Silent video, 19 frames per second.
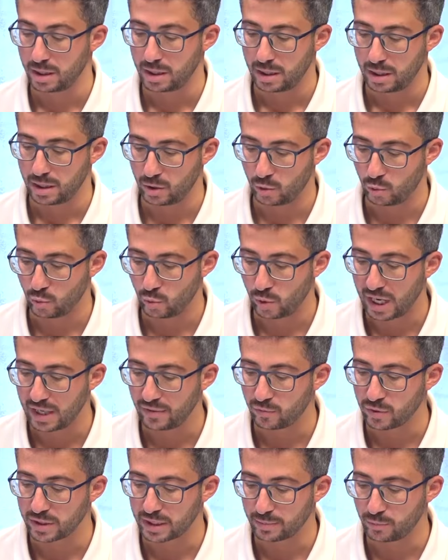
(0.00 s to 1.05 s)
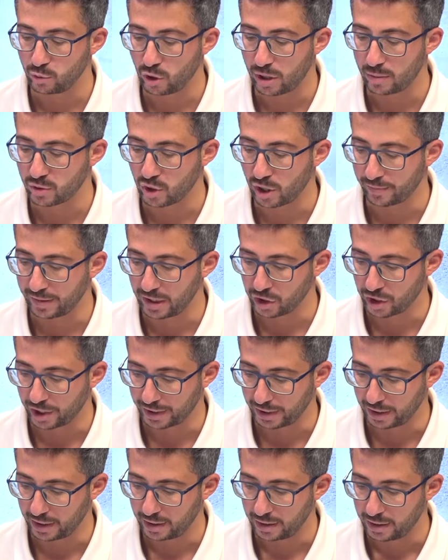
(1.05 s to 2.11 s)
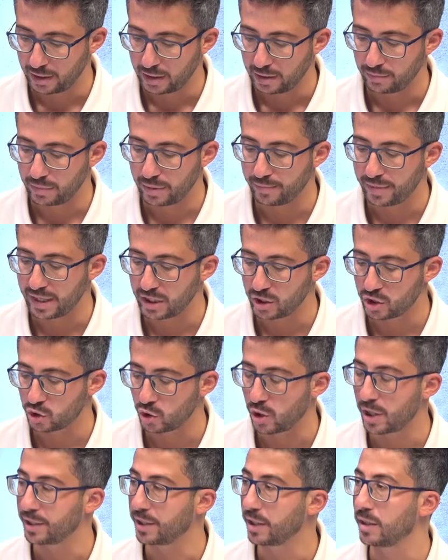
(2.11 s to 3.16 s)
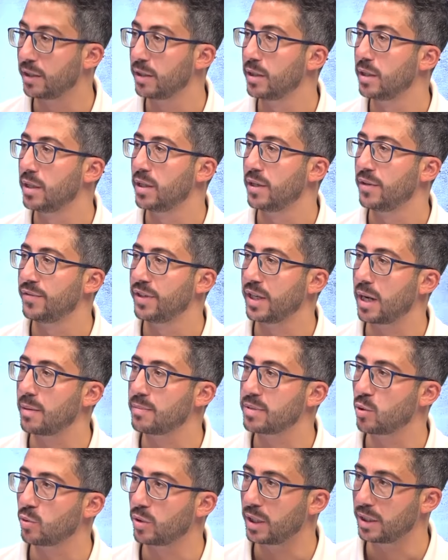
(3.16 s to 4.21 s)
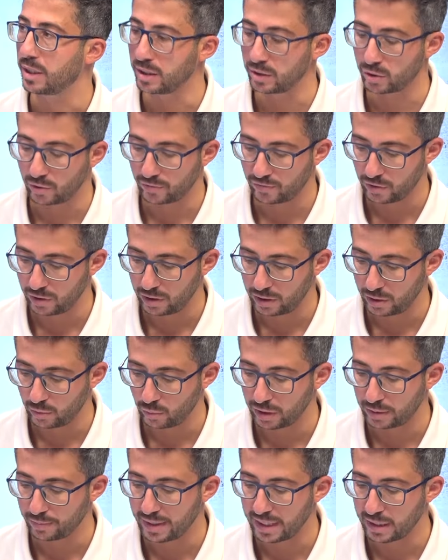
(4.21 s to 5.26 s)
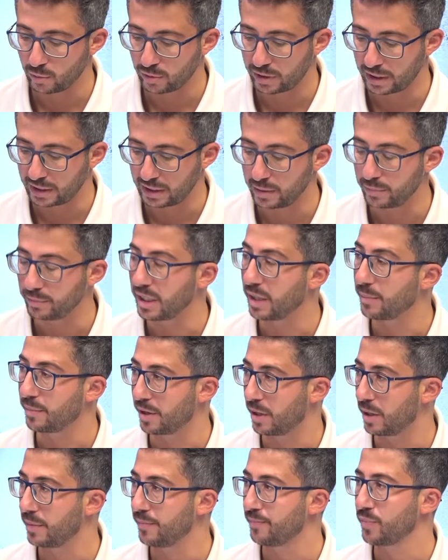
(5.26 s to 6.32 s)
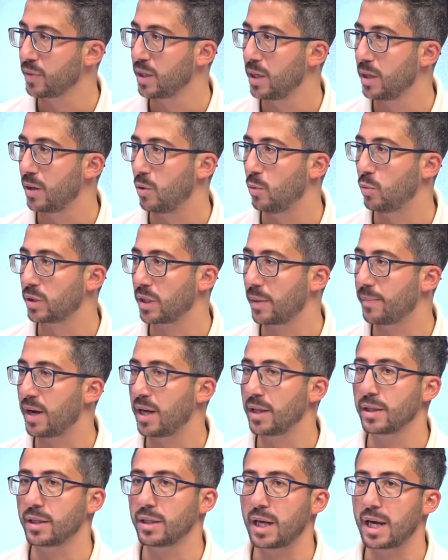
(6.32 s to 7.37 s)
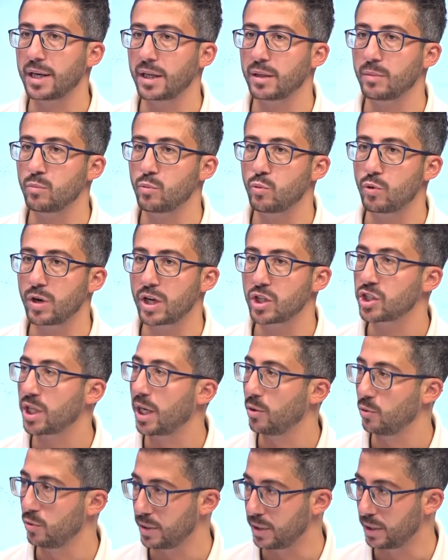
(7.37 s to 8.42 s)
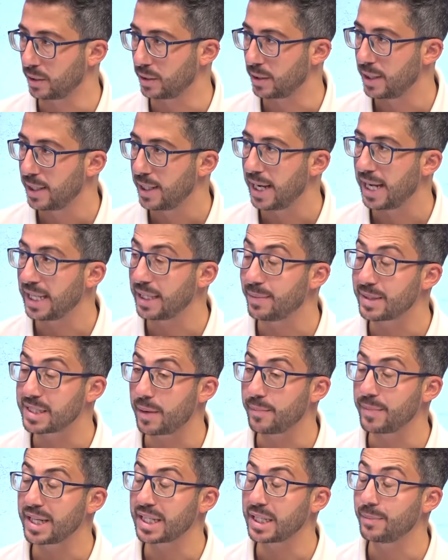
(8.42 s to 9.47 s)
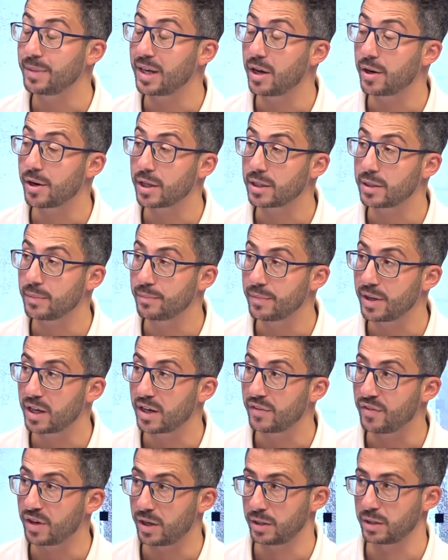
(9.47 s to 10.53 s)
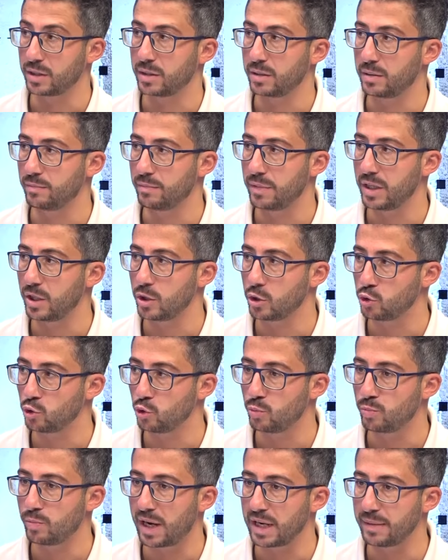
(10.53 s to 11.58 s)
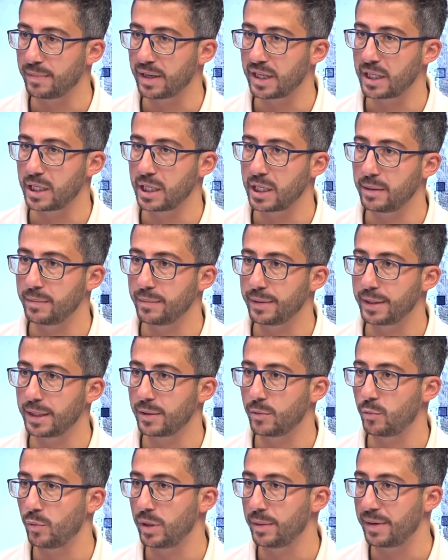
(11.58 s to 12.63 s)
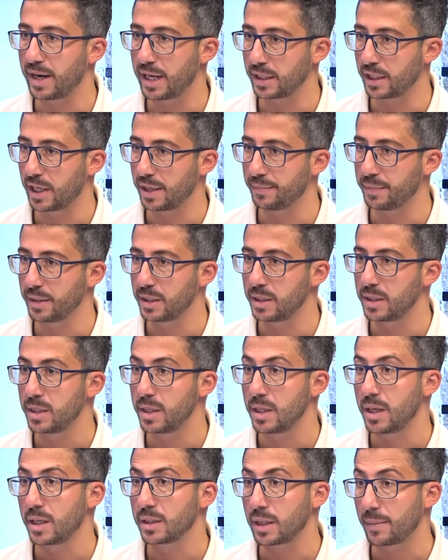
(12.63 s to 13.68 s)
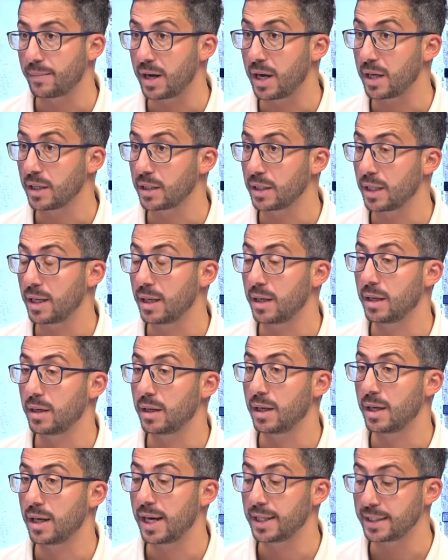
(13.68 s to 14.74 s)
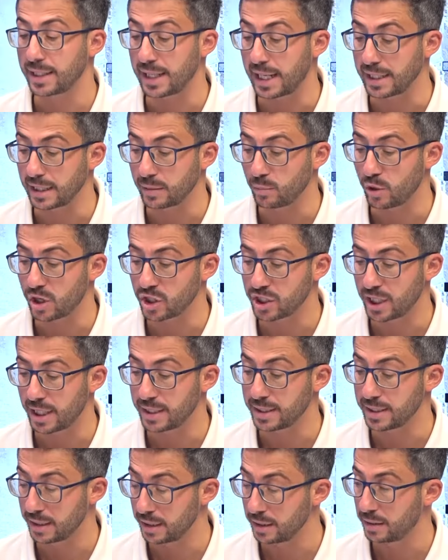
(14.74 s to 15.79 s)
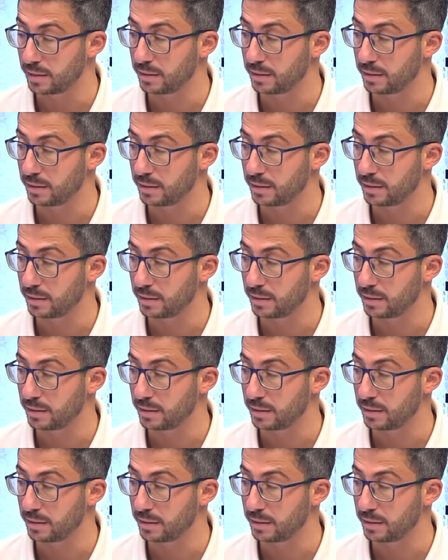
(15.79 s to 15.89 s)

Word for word: و1645 جريح من بين الشهداء في 35 طفل و38 امراه وطبعا العدد مرجح انه يزيد هذه بس عم نحكي بغارات امبارح فقط بين الجنوب على البكر والبقاع الغربي طبعا آه هذا العدد مرجح يزيد